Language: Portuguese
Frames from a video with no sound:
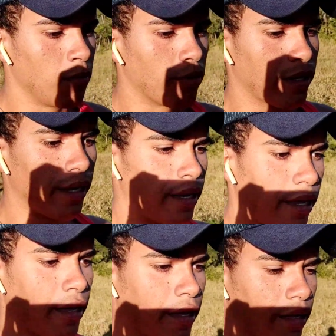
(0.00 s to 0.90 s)

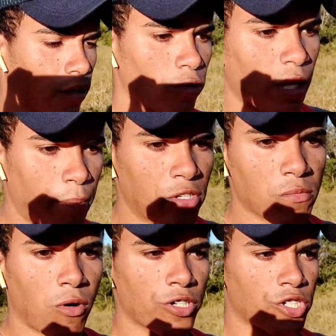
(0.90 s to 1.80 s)
Porque eu não dependo de
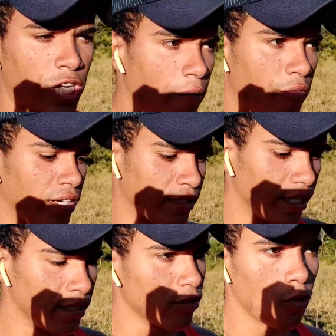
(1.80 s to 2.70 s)
moto, de capa ficar
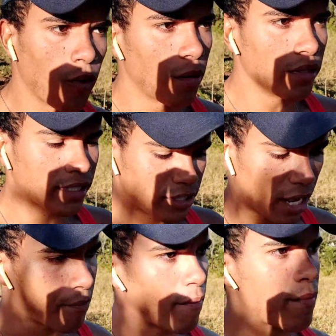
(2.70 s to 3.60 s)
andando, eu amo andar de
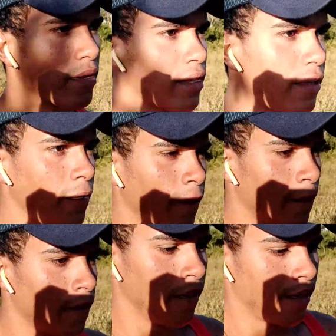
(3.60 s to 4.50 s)
a pé mesmo aqui.
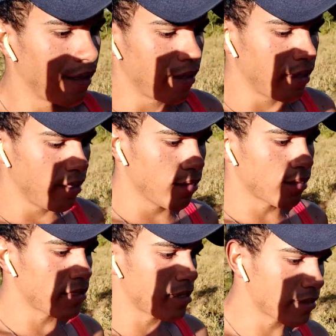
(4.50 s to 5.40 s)
E eu
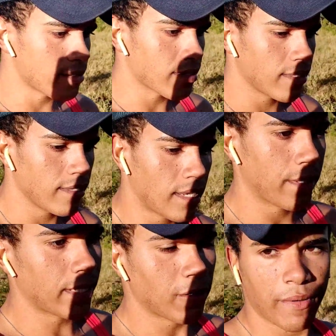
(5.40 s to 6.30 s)
tenho certeza que,
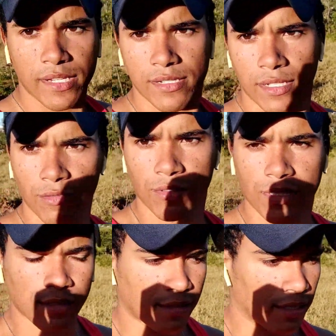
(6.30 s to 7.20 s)
lamentavelmente, daqui uns anos